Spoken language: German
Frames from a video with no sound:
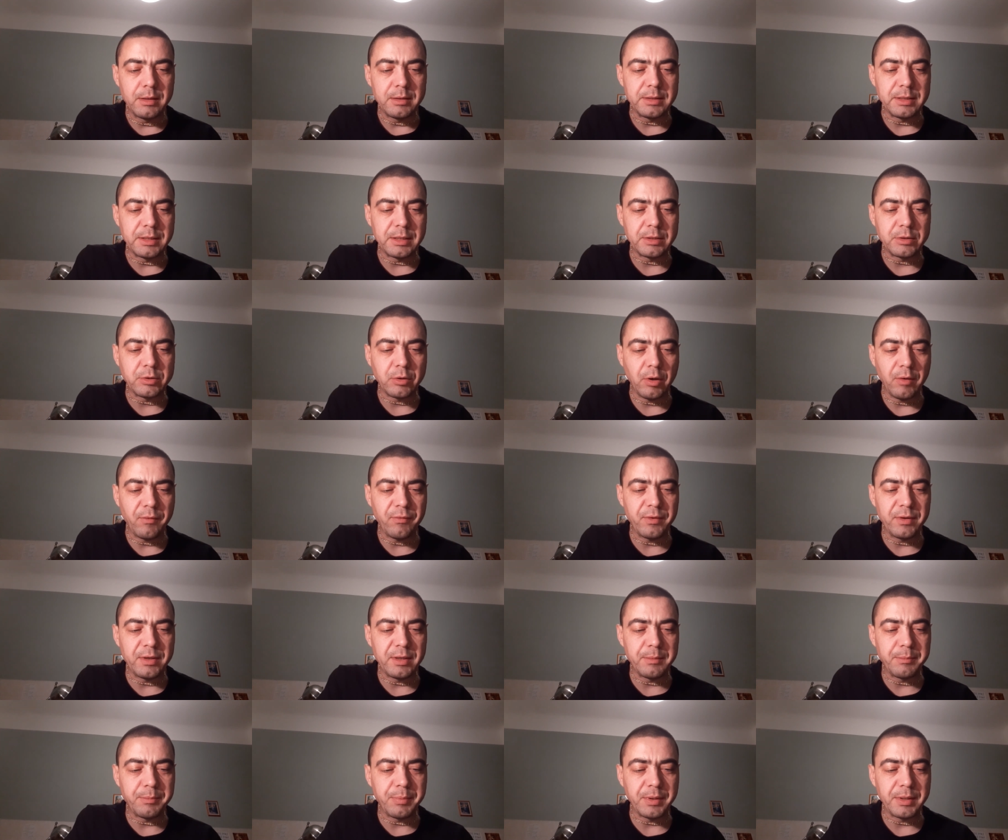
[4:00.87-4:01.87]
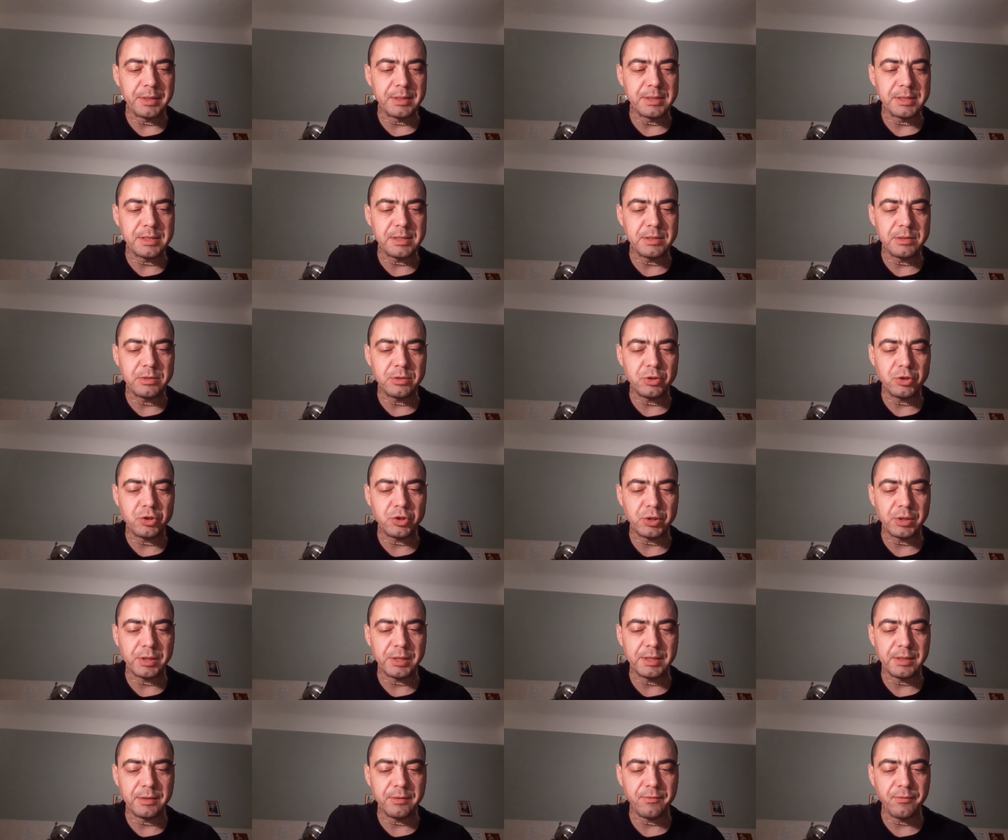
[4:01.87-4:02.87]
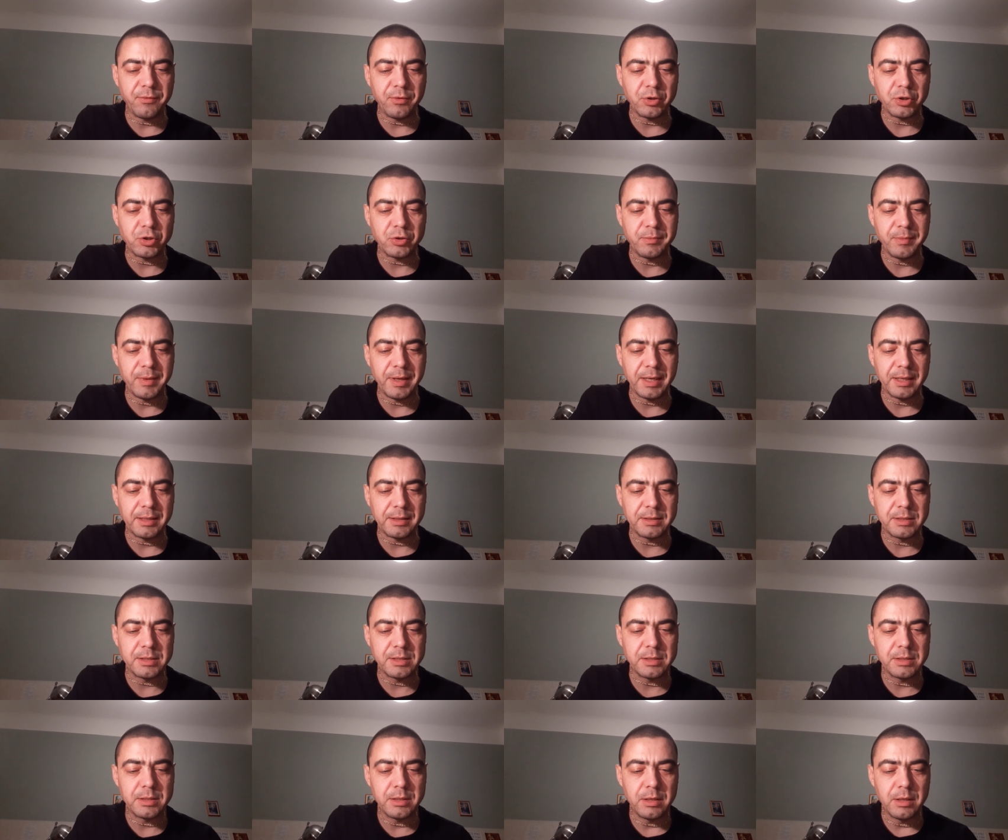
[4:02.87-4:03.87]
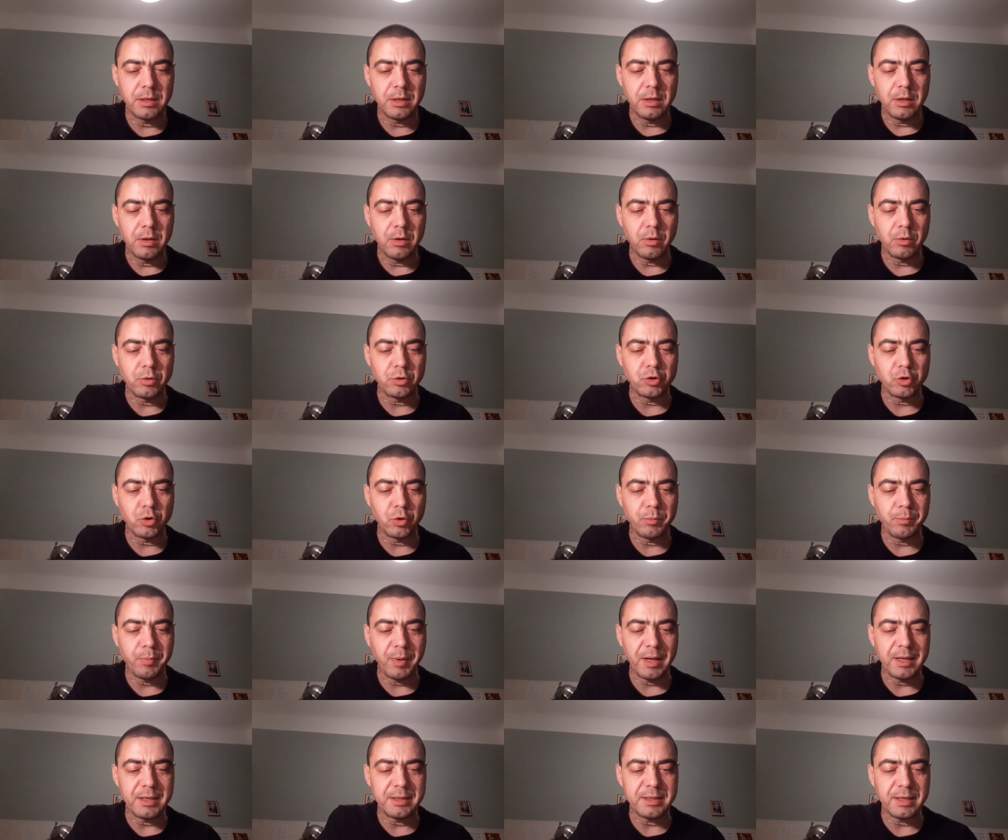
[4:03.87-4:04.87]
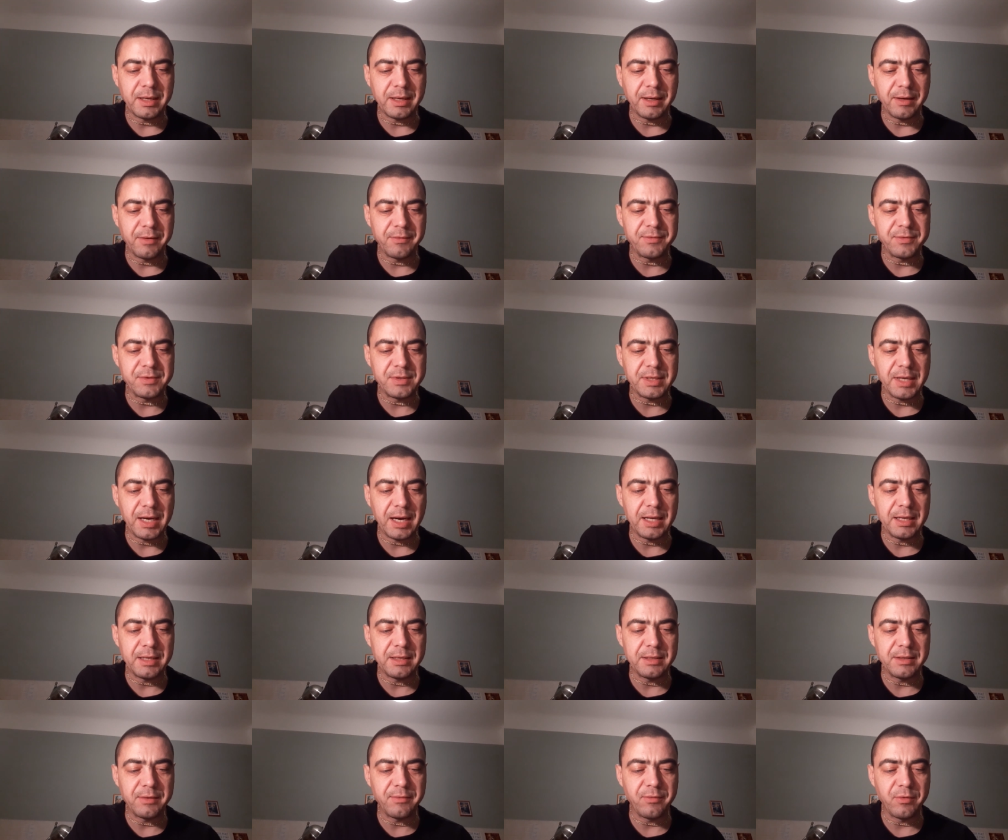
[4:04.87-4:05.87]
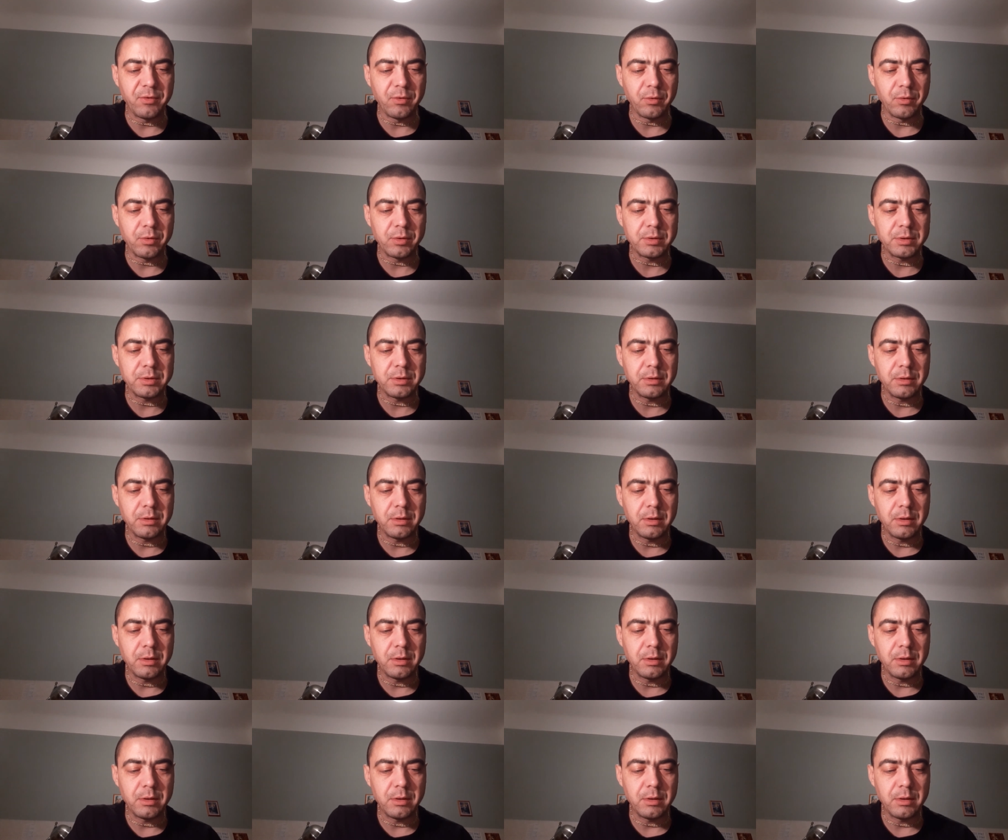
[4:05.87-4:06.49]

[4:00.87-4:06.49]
Die getroffenen Prinzen schrien vor Schmerz, und schon bald ergriffen sie alle die Flucht.